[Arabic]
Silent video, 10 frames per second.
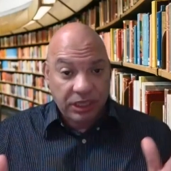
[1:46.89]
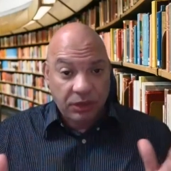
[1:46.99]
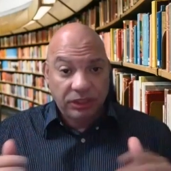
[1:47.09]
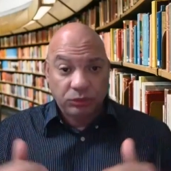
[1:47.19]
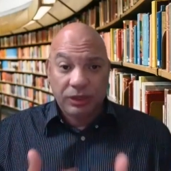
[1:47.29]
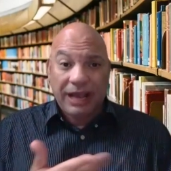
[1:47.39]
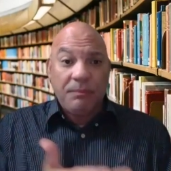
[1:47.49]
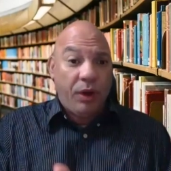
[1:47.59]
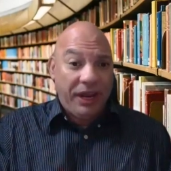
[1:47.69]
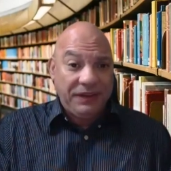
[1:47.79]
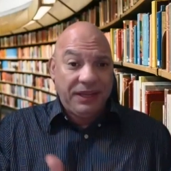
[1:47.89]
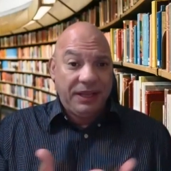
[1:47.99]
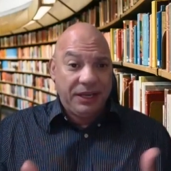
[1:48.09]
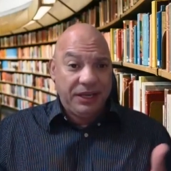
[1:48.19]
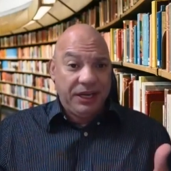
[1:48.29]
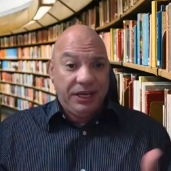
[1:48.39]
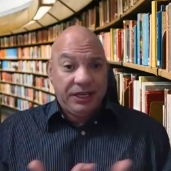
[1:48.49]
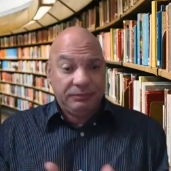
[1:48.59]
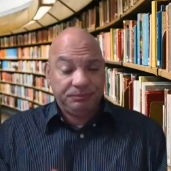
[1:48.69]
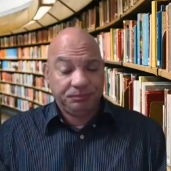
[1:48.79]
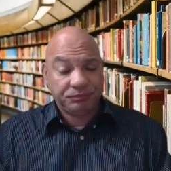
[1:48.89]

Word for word: دوت وكان موعدنا ان احنا